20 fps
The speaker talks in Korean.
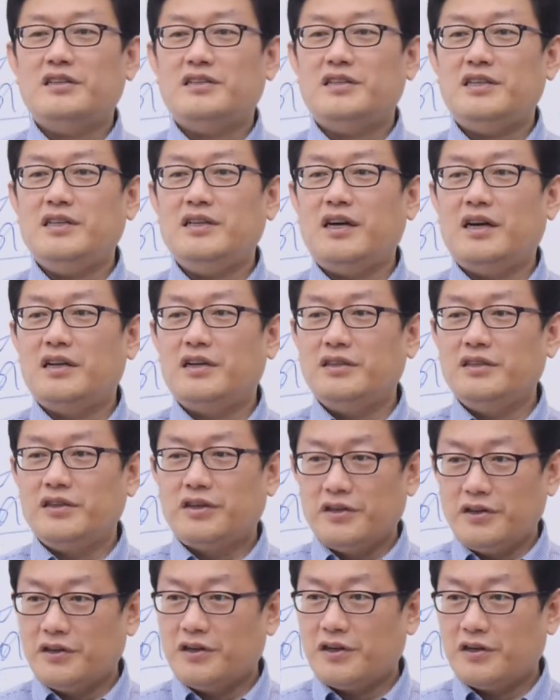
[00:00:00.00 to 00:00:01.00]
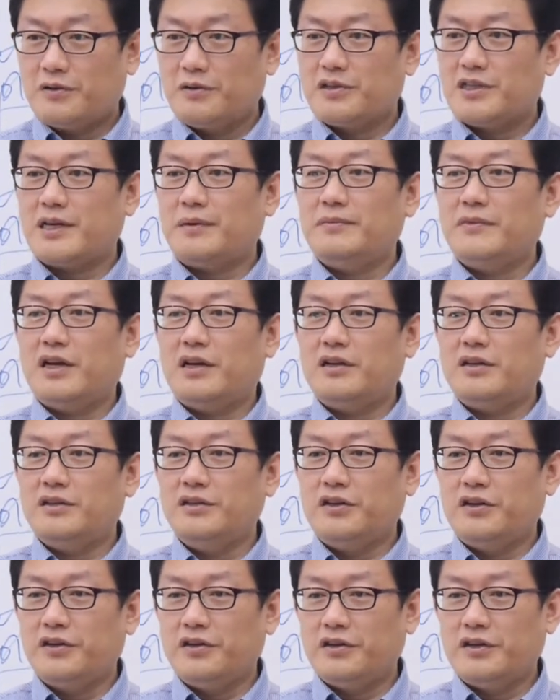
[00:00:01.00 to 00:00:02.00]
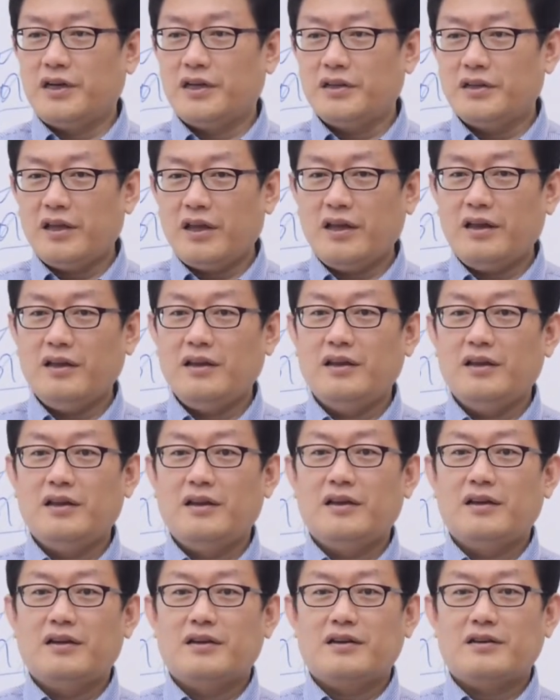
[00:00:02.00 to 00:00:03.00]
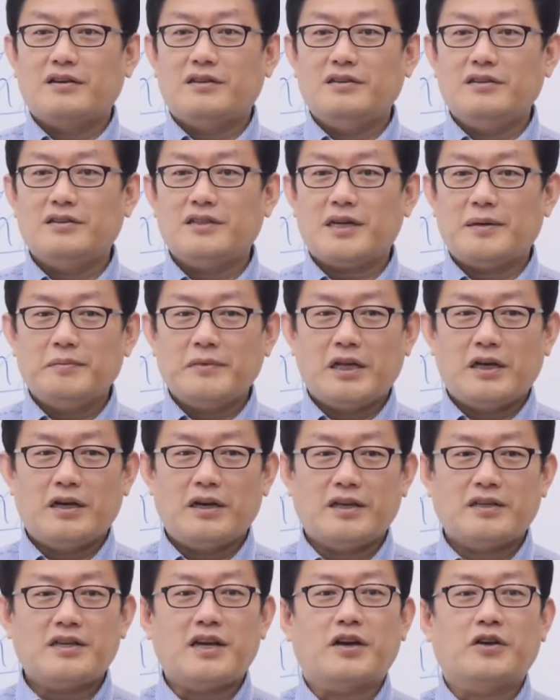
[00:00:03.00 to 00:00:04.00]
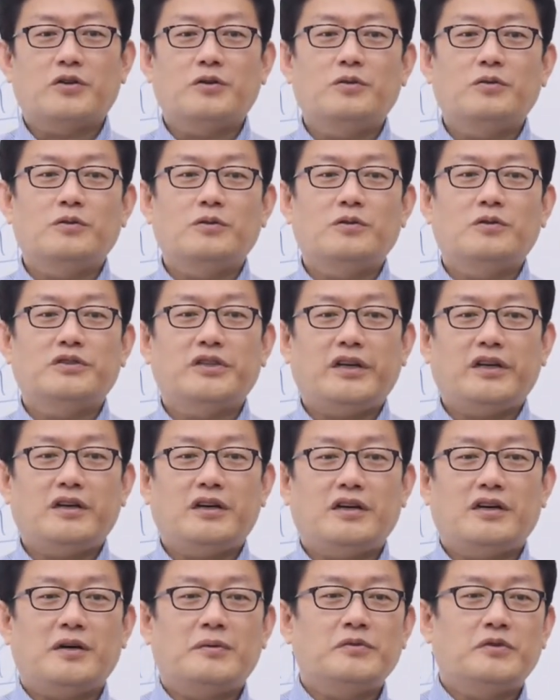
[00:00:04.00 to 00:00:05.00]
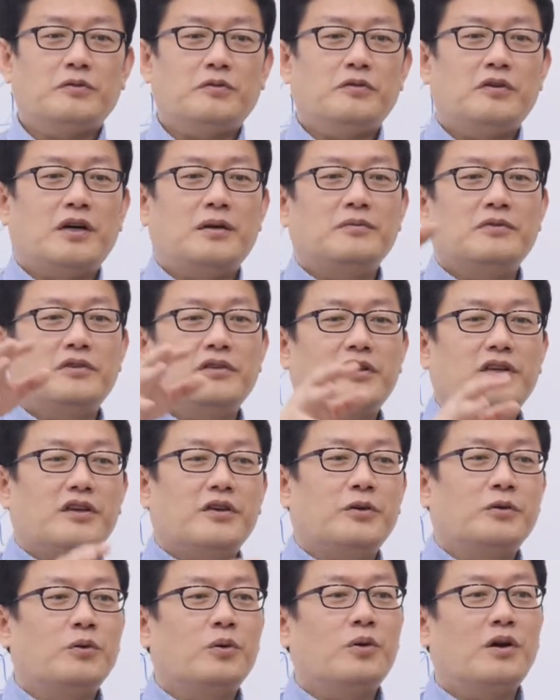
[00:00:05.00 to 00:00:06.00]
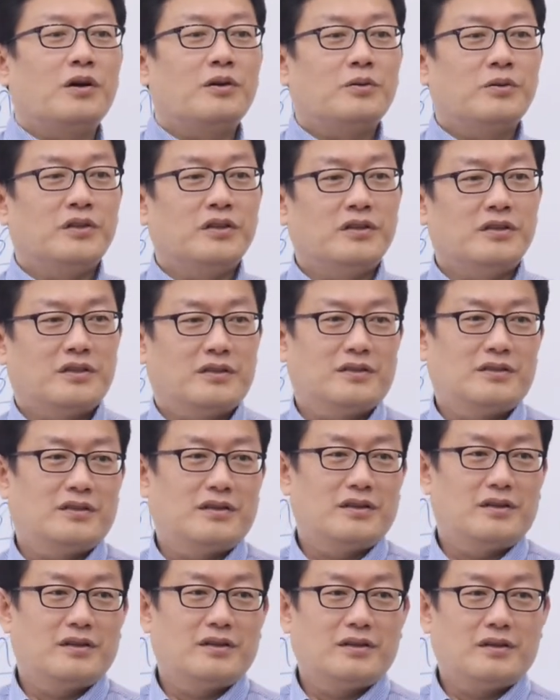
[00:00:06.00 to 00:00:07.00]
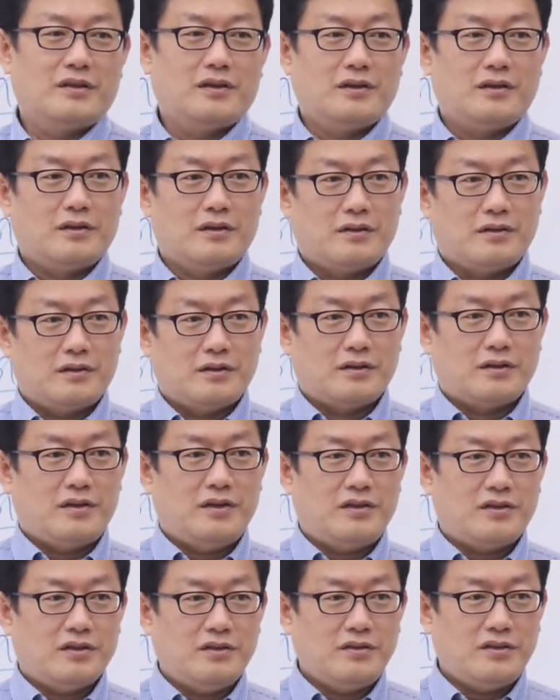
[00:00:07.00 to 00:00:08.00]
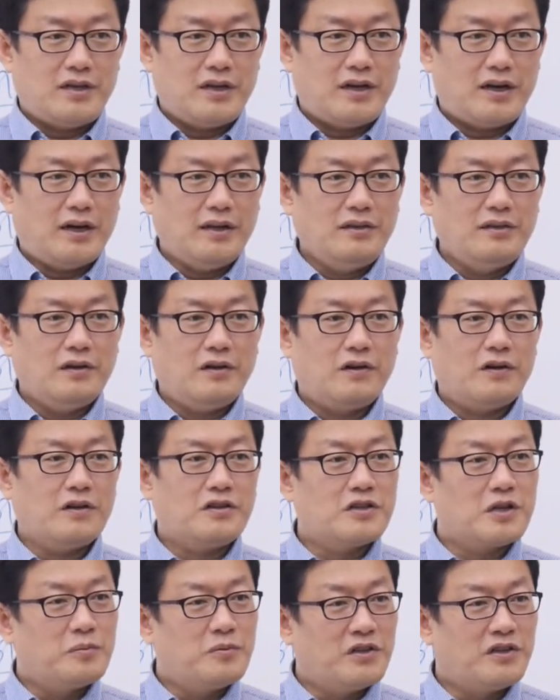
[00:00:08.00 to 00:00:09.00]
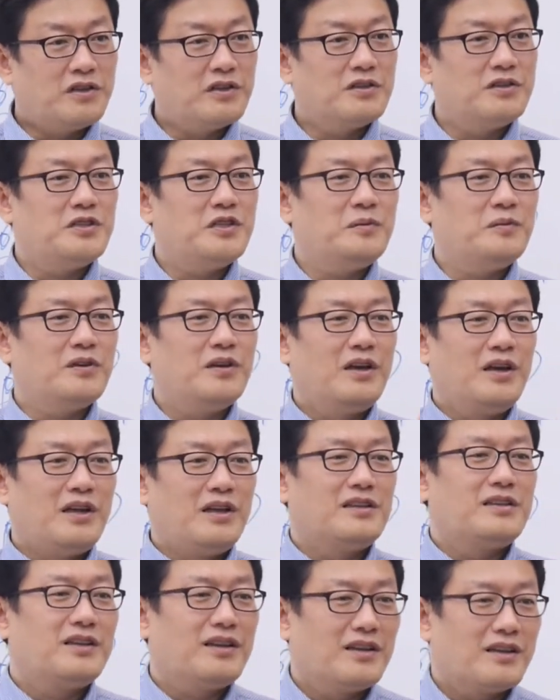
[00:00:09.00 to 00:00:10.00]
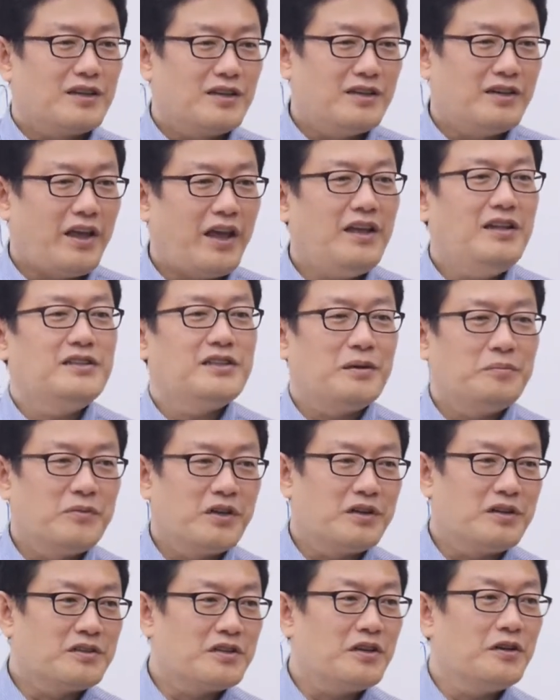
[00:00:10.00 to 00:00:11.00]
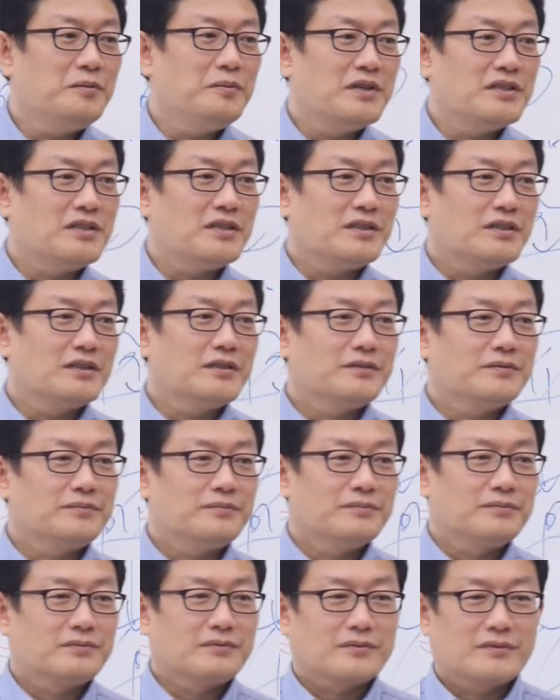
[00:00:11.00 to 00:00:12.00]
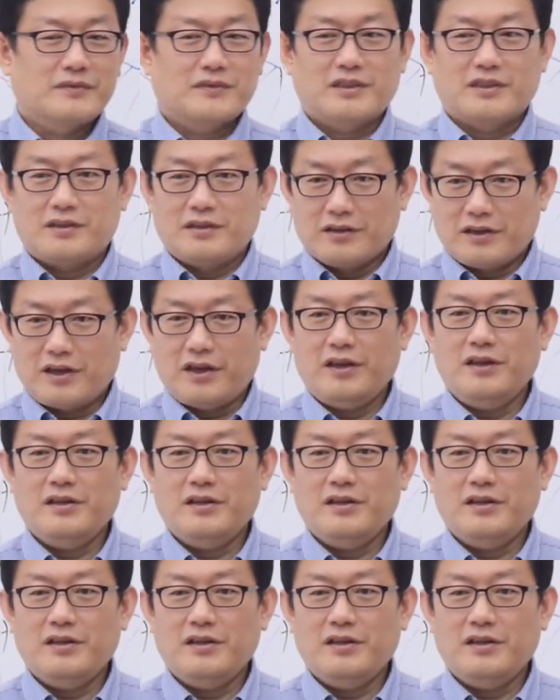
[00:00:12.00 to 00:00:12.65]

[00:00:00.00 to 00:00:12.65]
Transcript: 진화는 여여하고 참나는 여여한데 그 참나의 작용으로 생각, 감정, 오감은 이렇게 여동하고 있는 이 전체가 한 덩어리처럼 느껴지시면 그 해인산매를 체험하십니다 그렇게